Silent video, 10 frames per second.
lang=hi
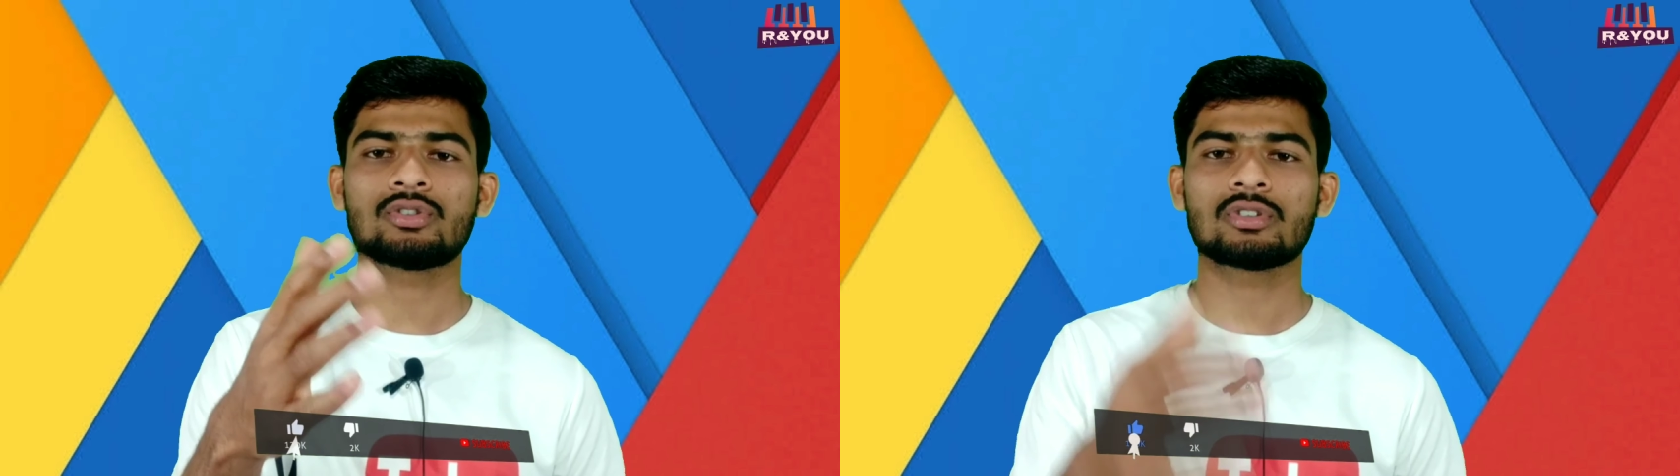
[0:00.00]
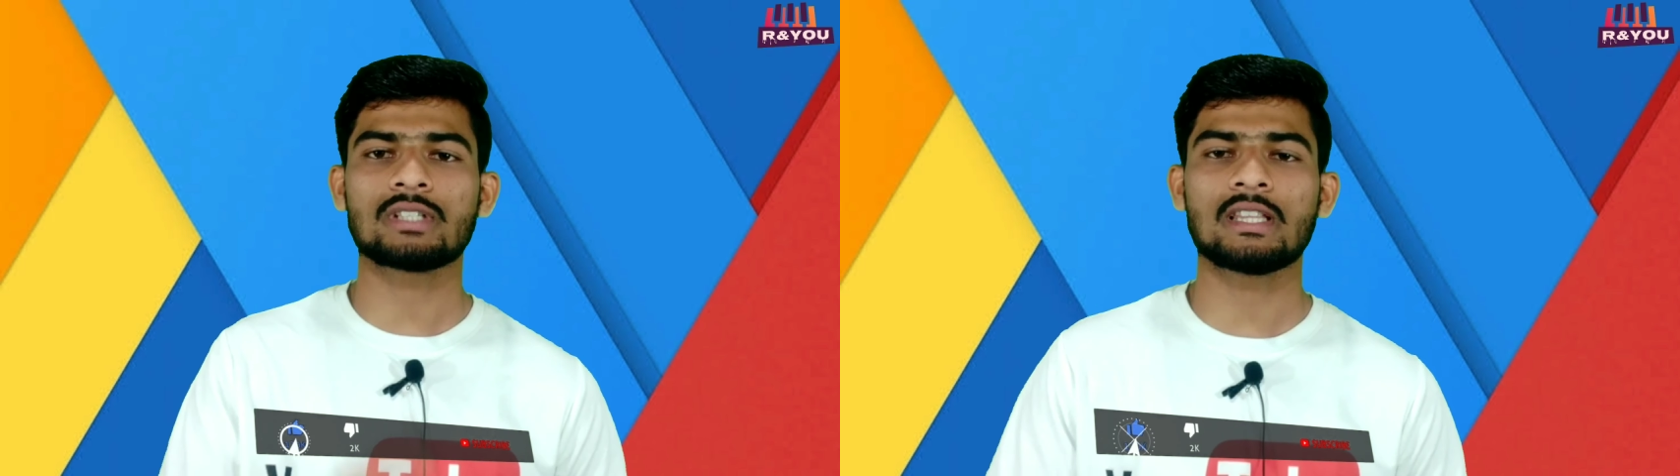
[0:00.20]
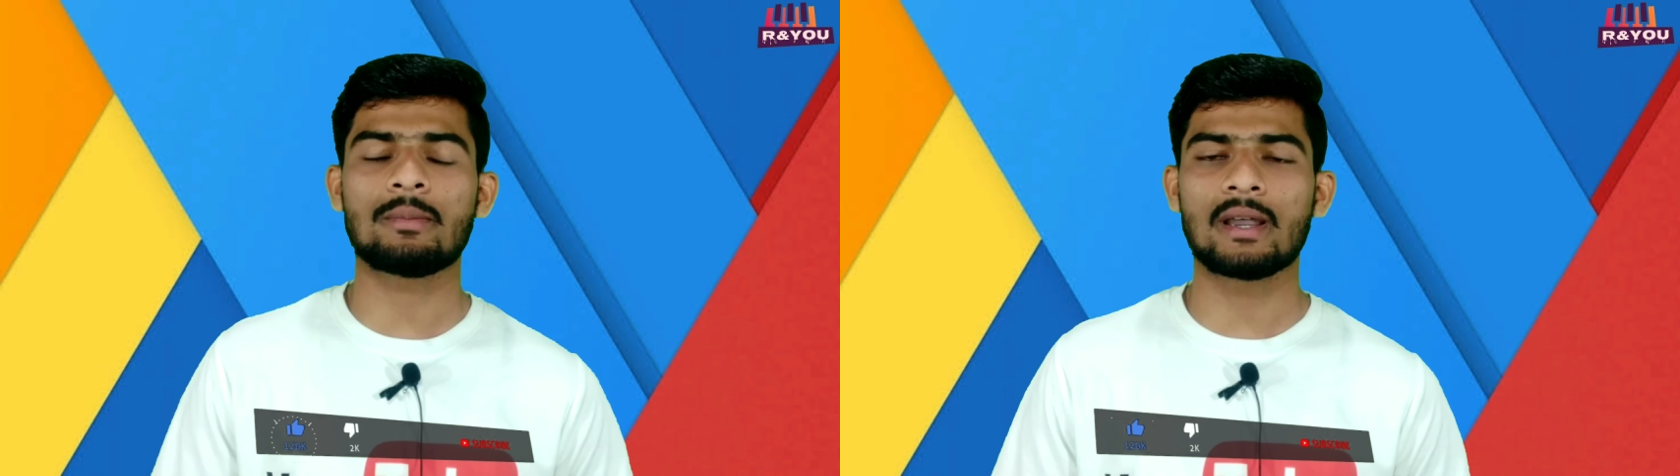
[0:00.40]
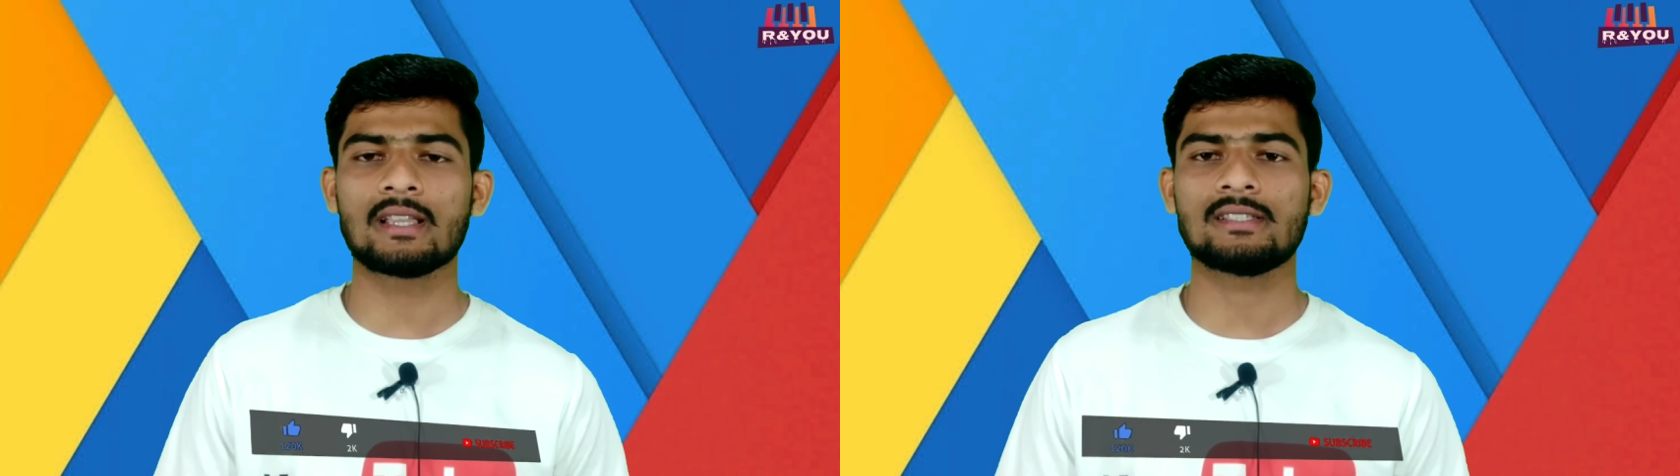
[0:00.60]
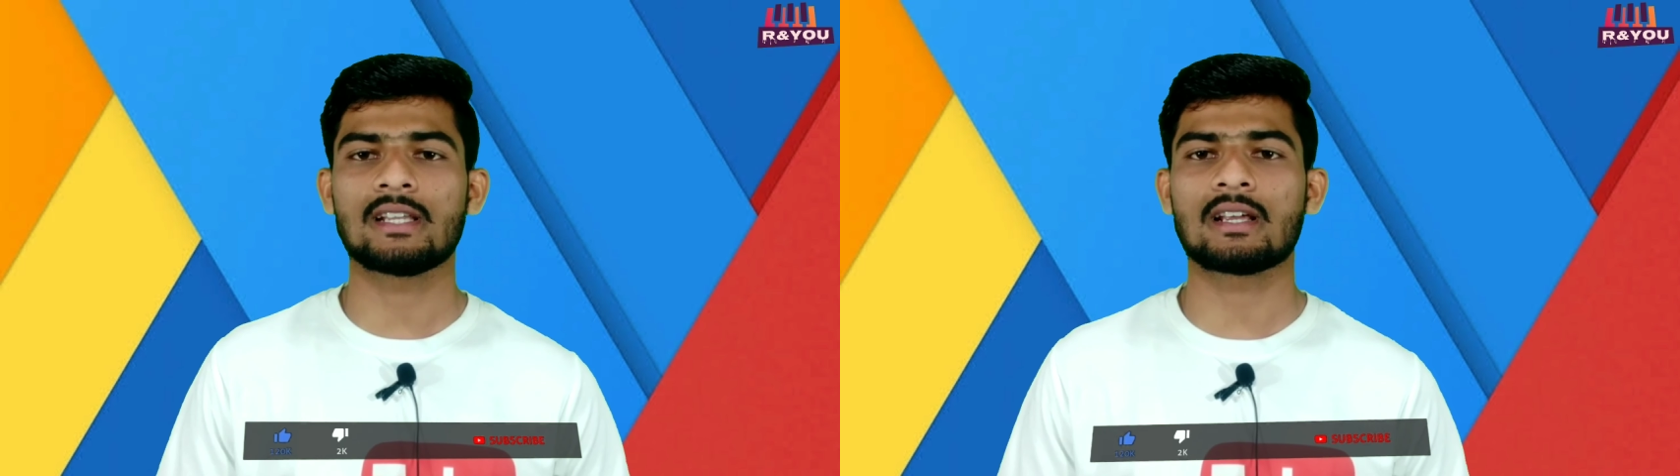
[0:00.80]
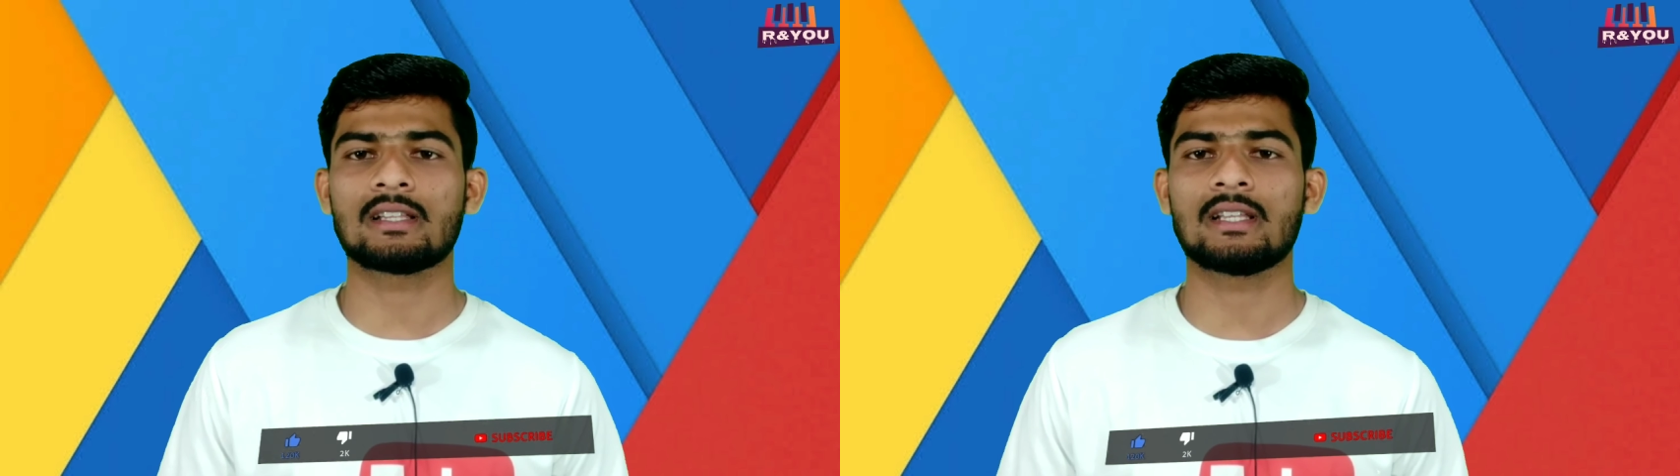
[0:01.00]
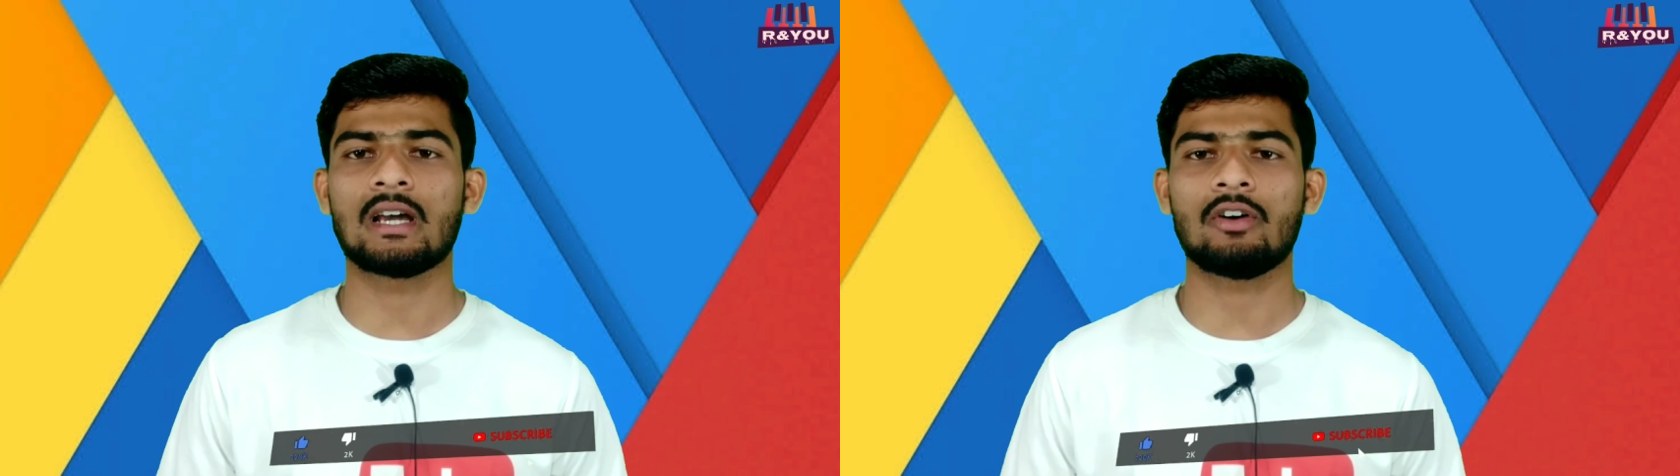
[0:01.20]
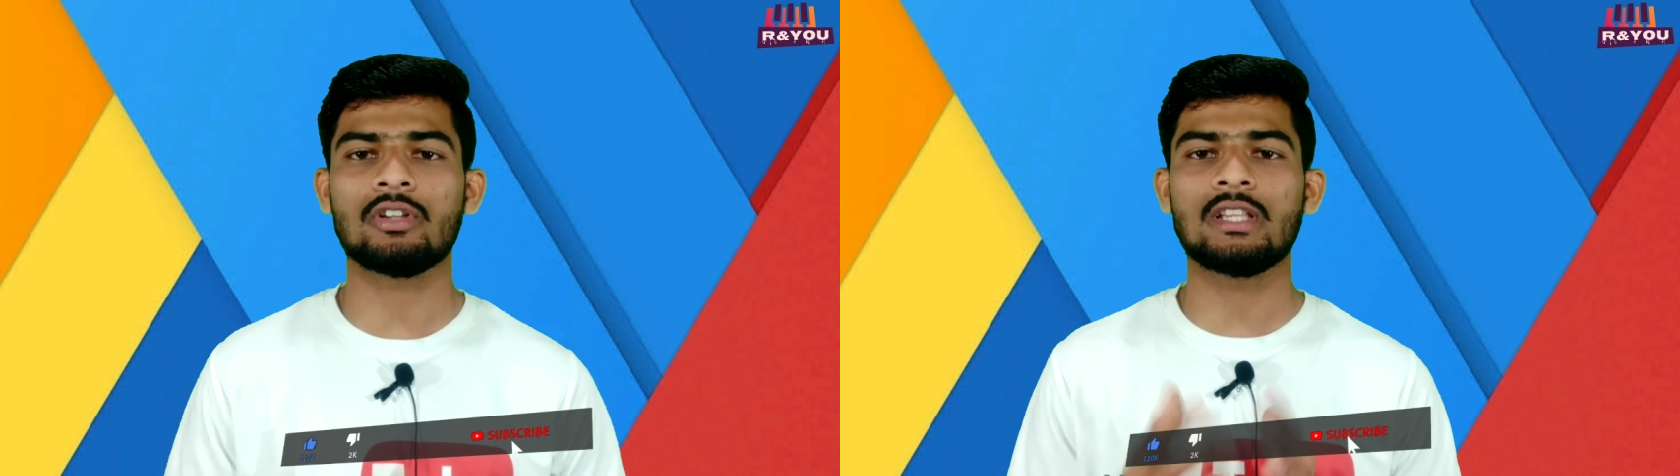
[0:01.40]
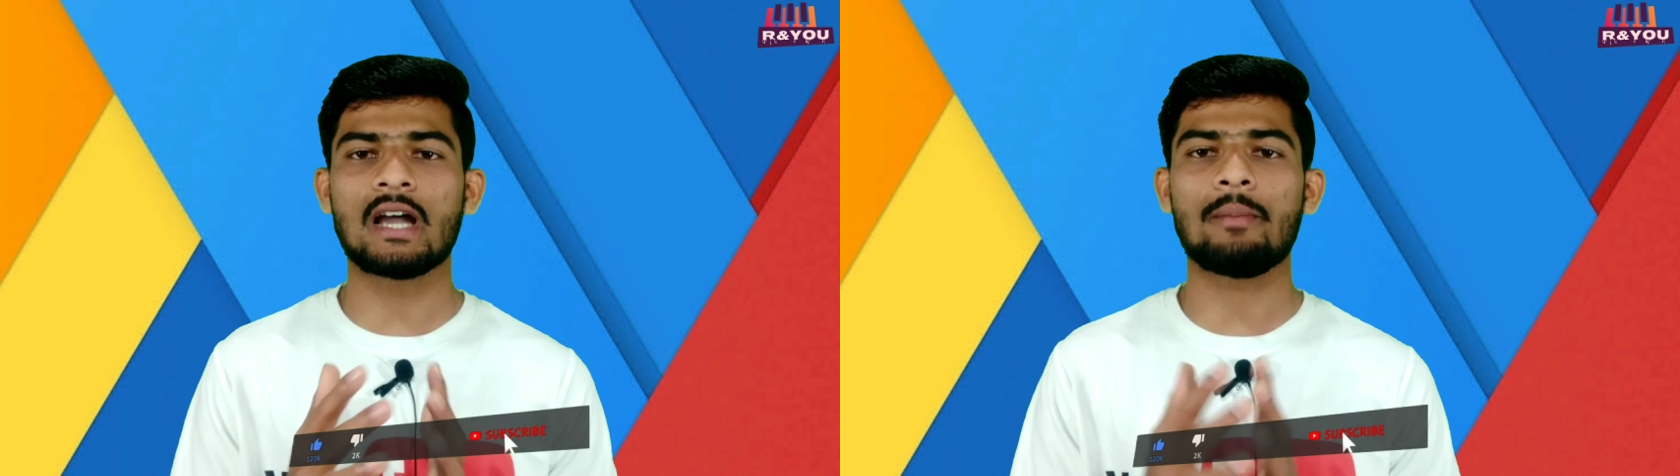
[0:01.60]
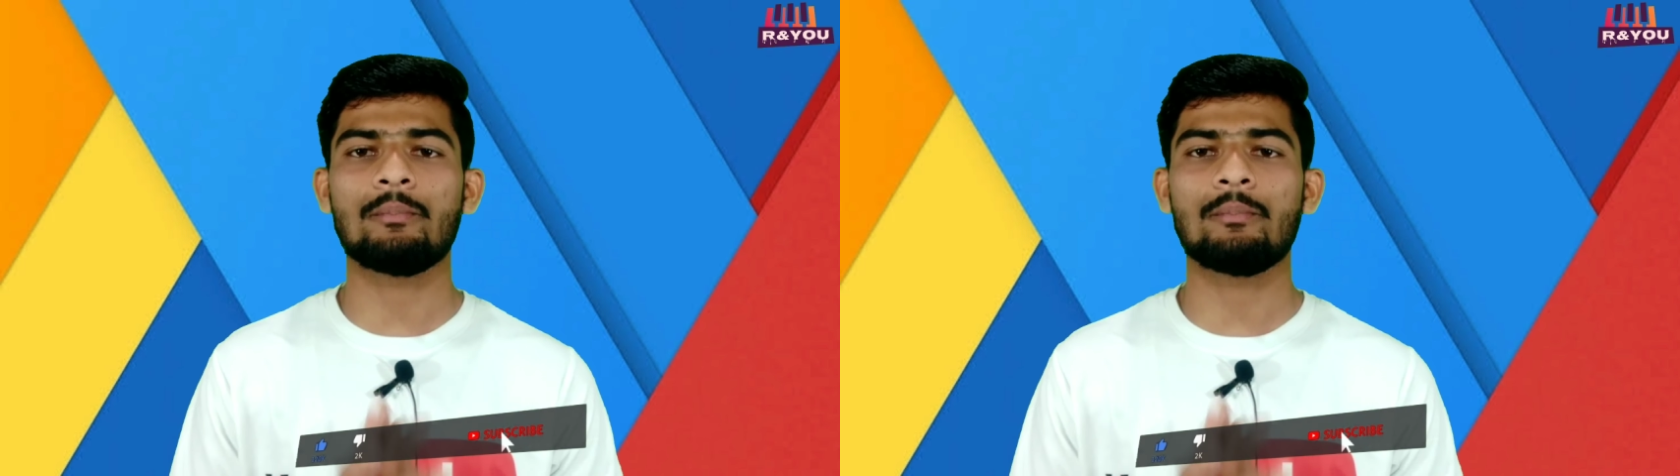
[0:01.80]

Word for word: दोस्तों के साथ दबा के शेयर कर देना और यदि